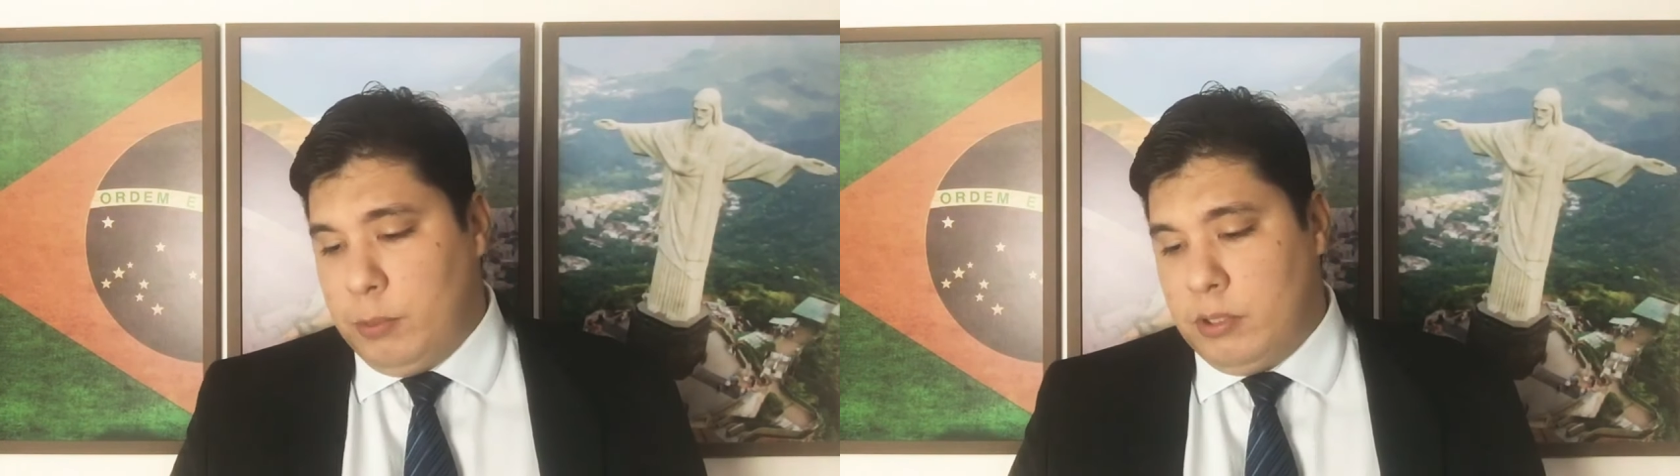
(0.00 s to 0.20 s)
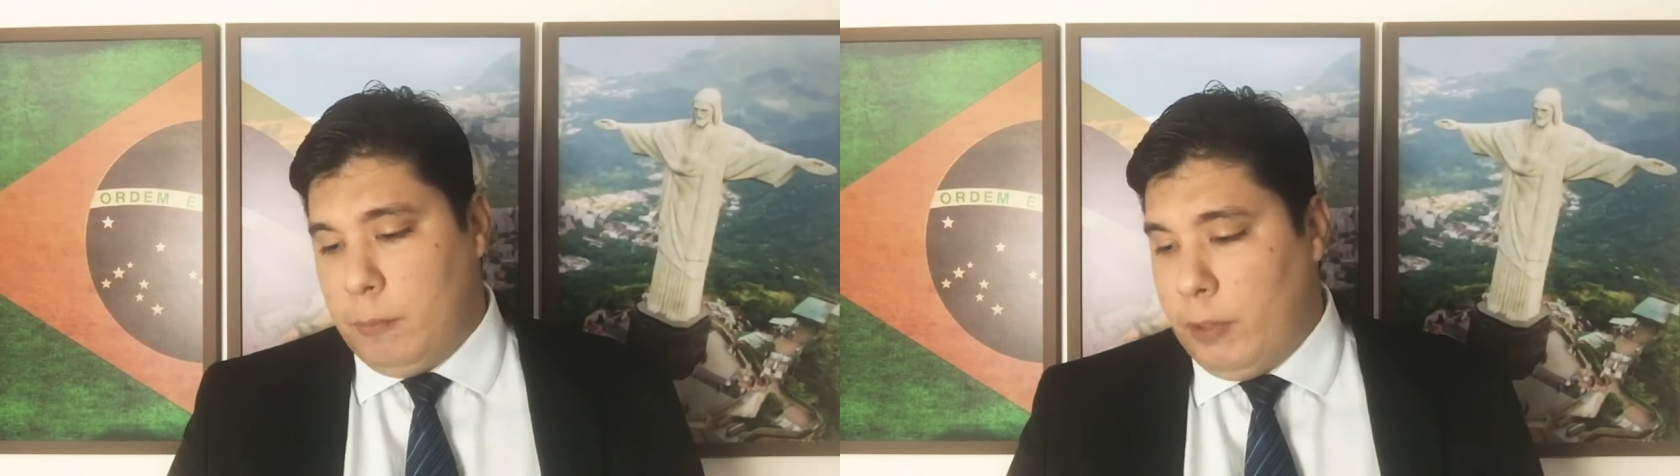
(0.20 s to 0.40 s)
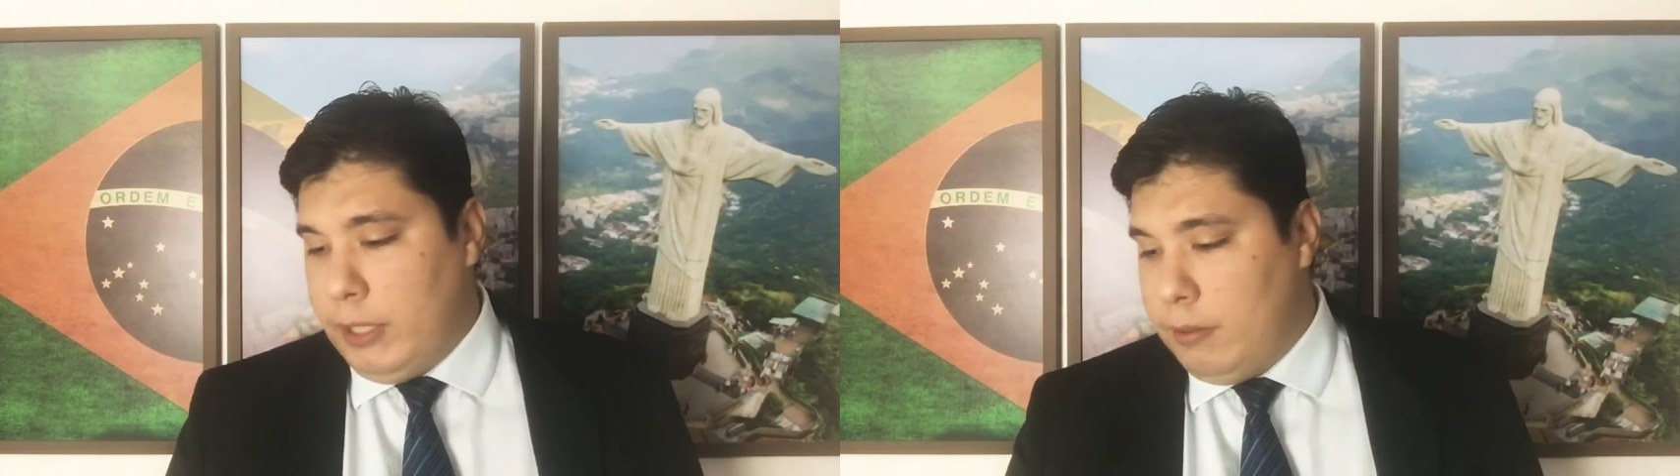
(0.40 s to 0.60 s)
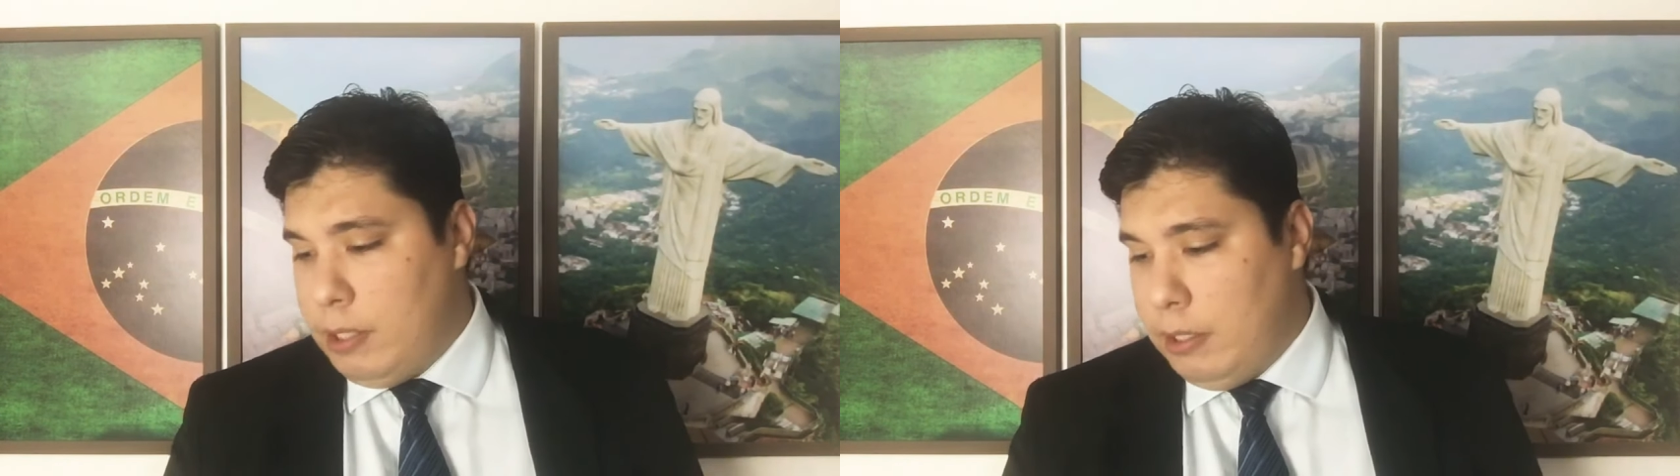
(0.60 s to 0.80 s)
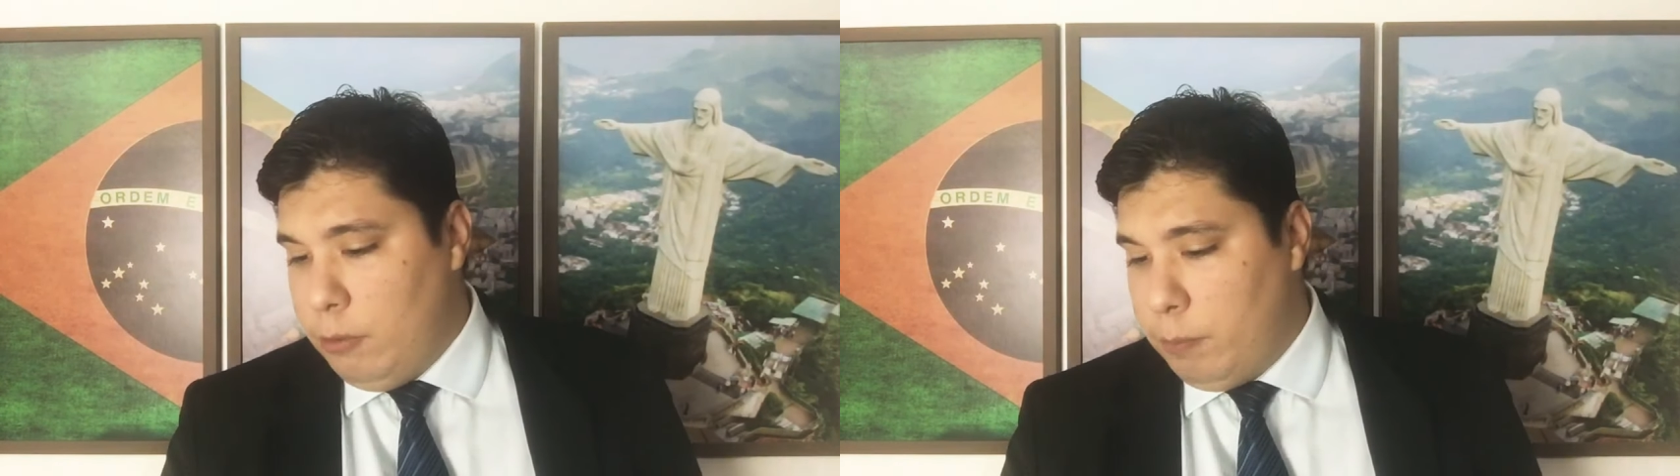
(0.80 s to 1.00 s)
você pode
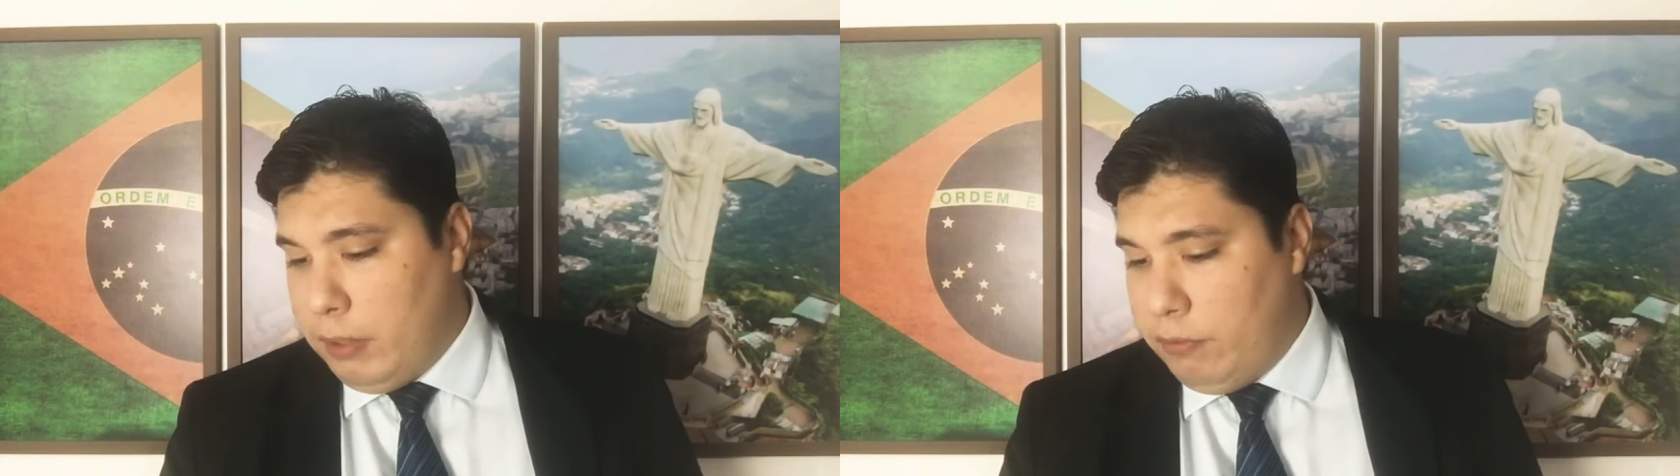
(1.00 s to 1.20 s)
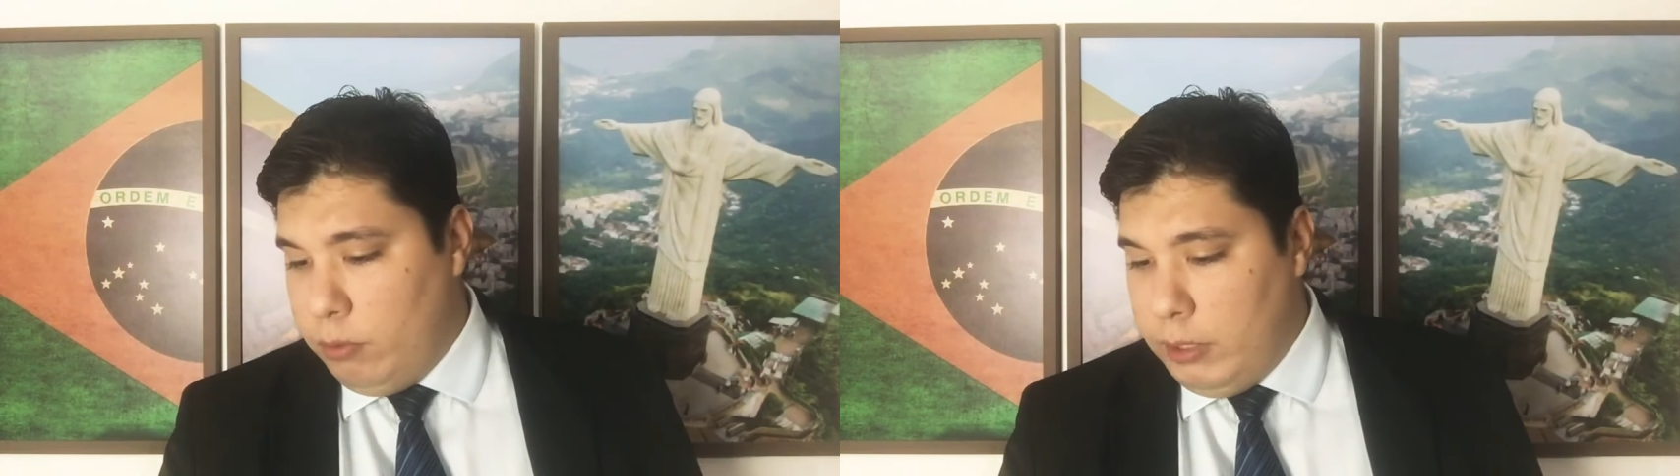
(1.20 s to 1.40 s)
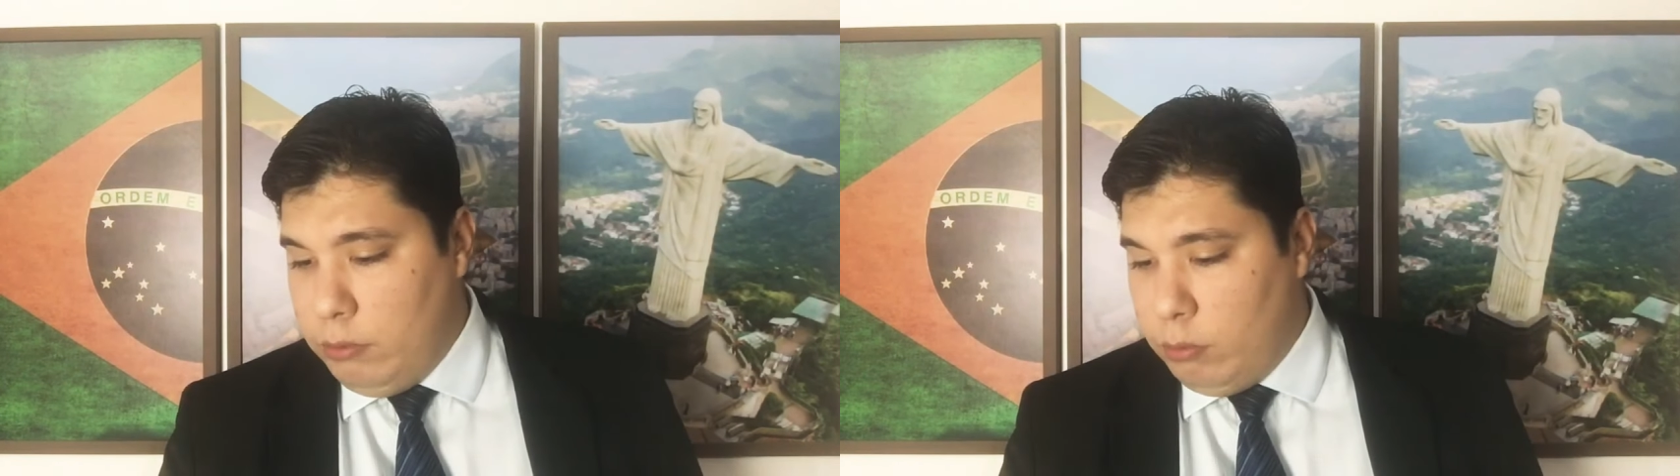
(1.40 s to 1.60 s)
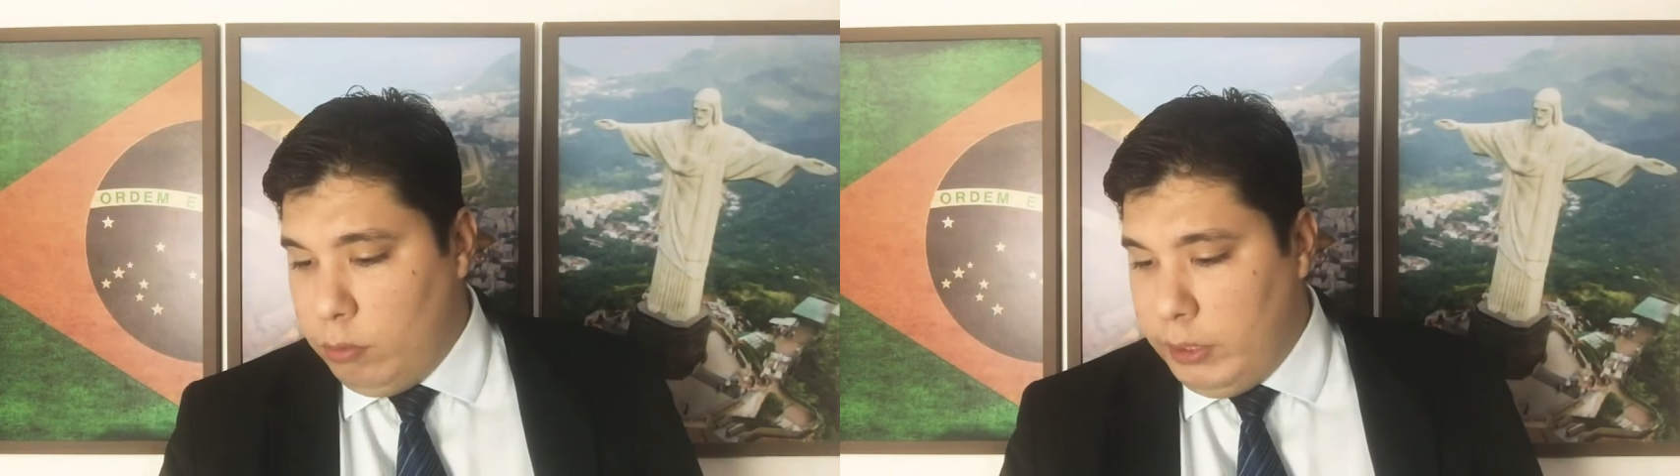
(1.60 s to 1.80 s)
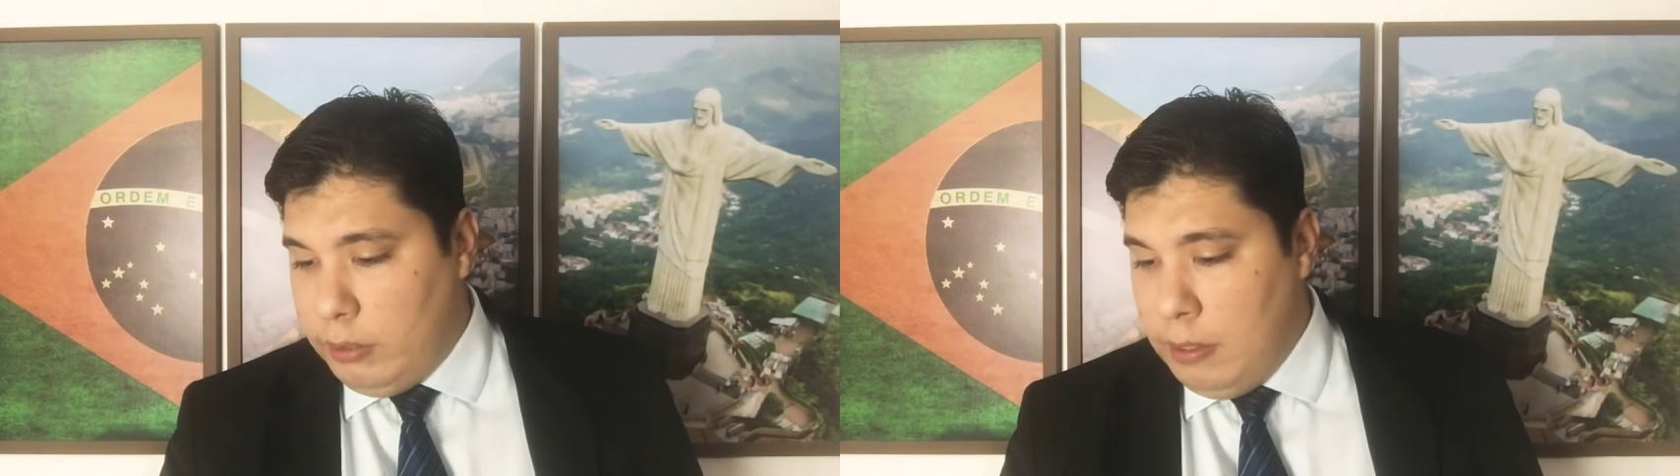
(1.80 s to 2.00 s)
entrar lá no perfil dele no
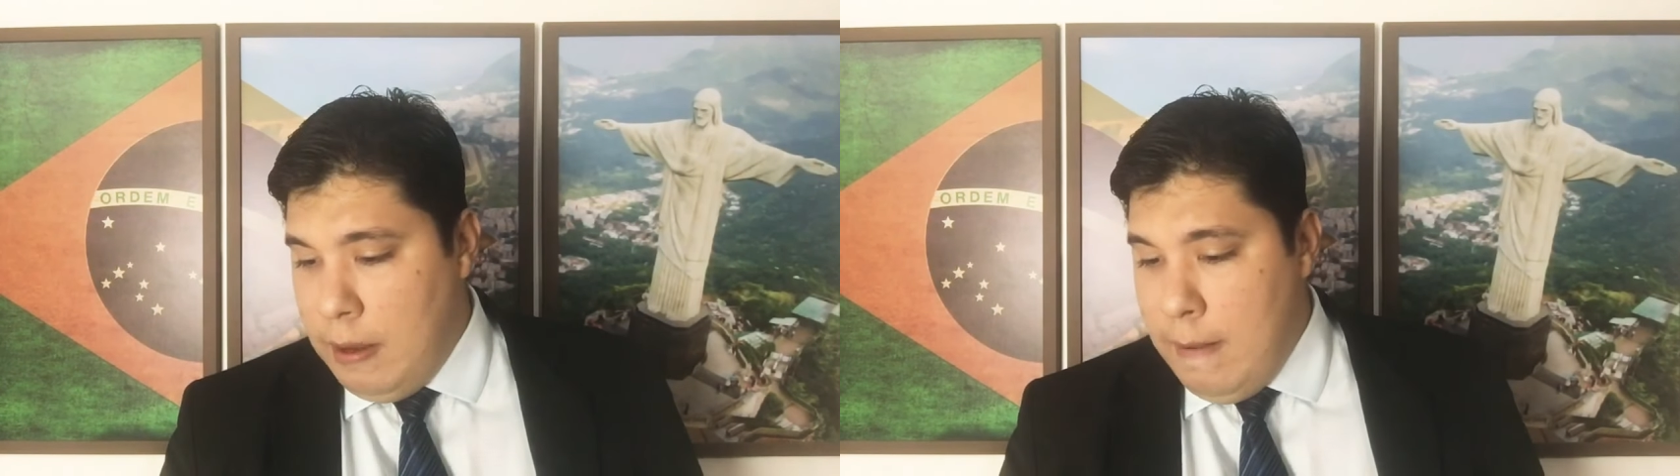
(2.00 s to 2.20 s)
Twitter.